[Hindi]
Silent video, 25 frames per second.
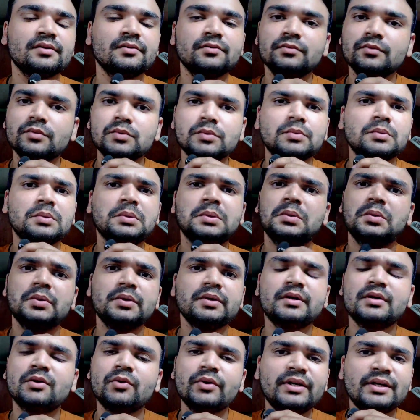है
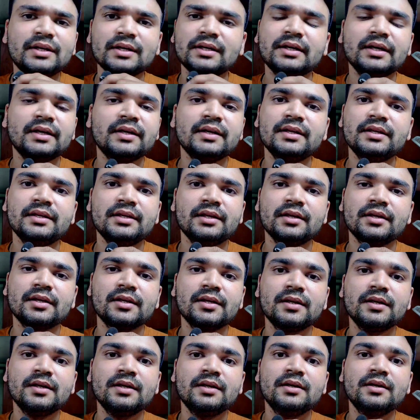कोई कोई टक्कर नहीं है
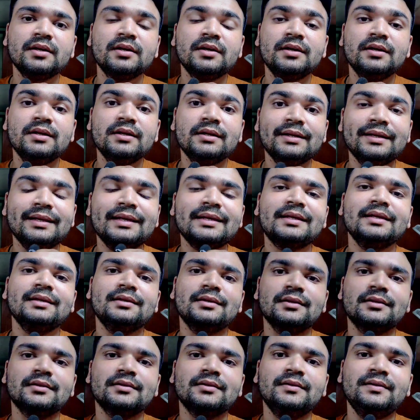
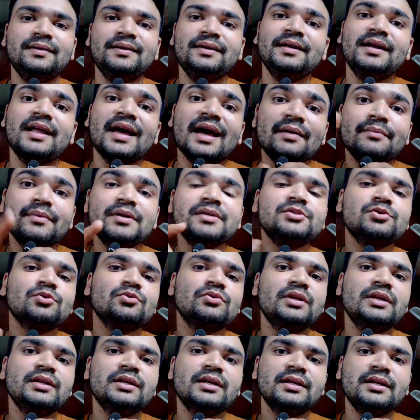लेकिन डैमेज
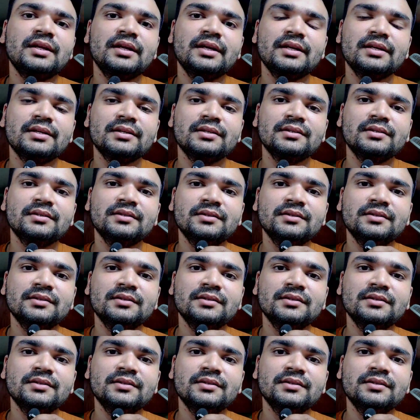होने के लिए